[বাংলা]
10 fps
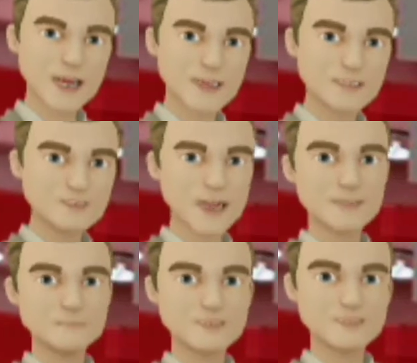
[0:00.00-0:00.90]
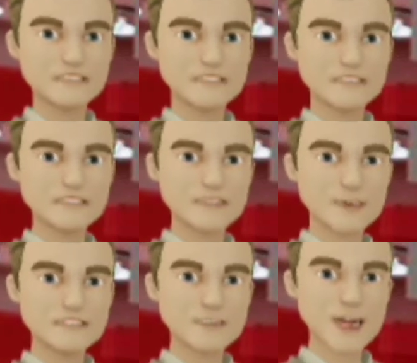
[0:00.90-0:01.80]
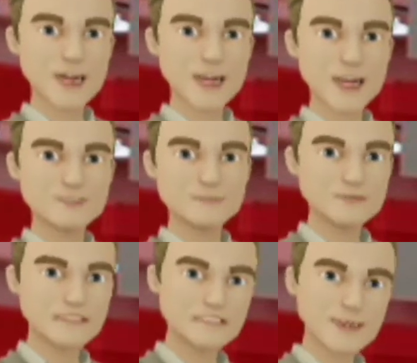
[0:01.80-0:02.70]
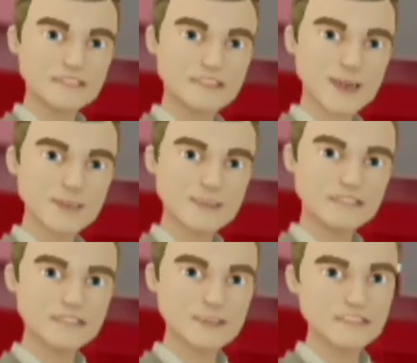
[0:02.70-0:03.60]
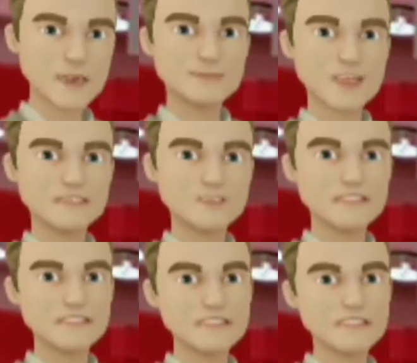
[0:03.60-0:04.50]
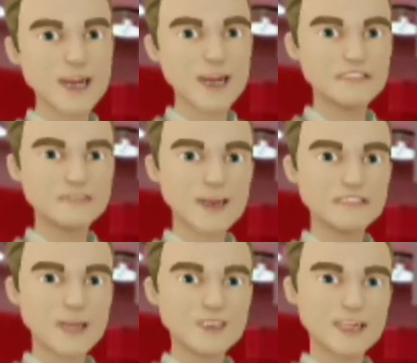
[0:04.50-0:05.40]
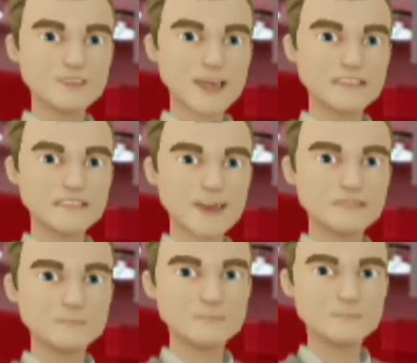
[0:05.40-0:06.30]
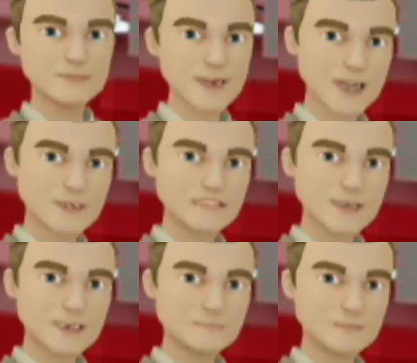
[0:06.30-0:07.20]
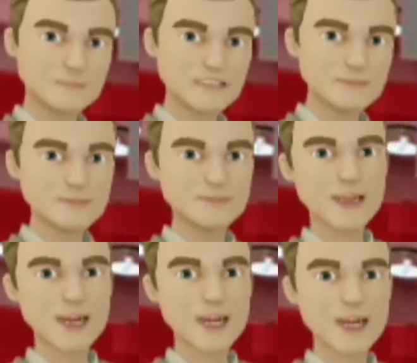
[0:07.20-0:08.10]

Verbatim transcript: বেন কাটিং কে কে আরে আসছেন না তাই কে কে আর আলি খানের রিপ্লেসমেন্ট হিসাবে দলে নিল কিউই উইকেট কিপার ব্যাটসম্যান টিম